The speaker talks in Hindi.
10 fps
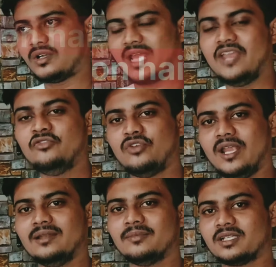टाइप
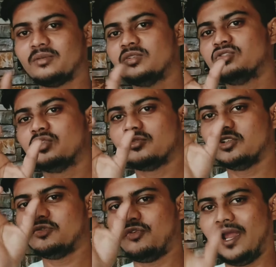फाइल मतलब जो
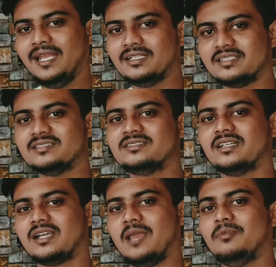फाइल किस
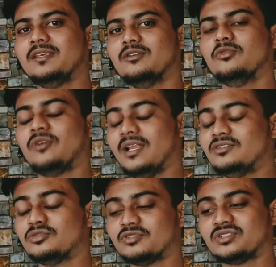टाइप की हो फाइल
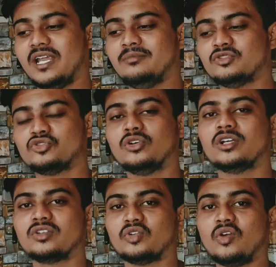जो साइड में शो
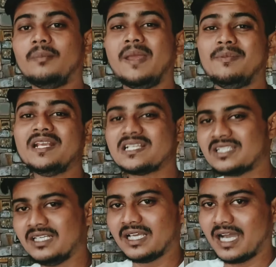करता तो आप
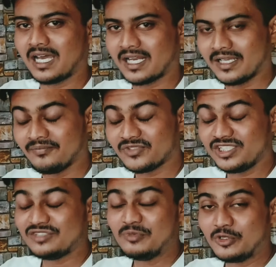एप्लीकेशन लिखा आ रहा है जी
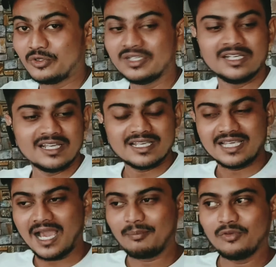बिल्कुल
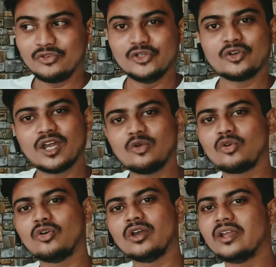यहाँ पे वीडियो का
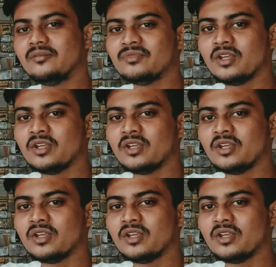लोगो है